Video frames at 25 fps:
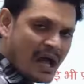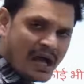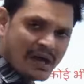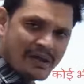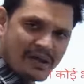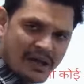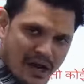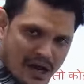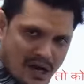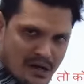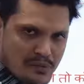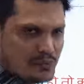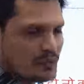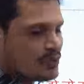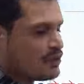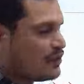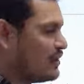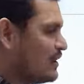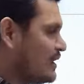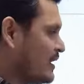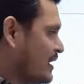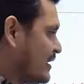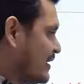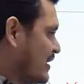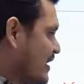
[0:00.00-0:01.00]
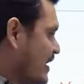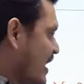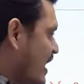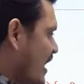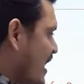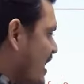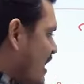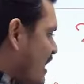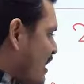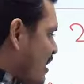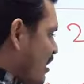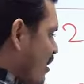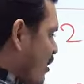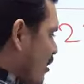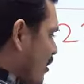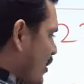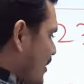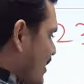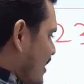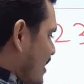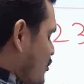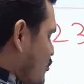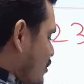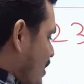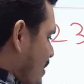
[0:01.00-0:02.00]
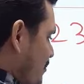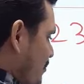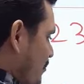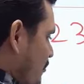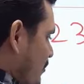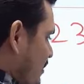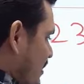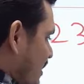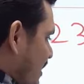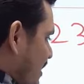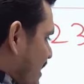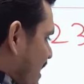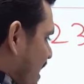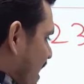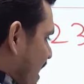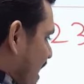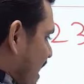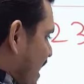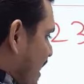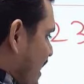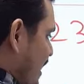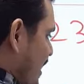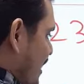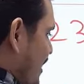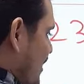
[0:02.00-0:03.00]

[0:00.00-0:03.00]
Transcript: आधार बोलते हैं ठीक है और ये जो आपको दिख रहा है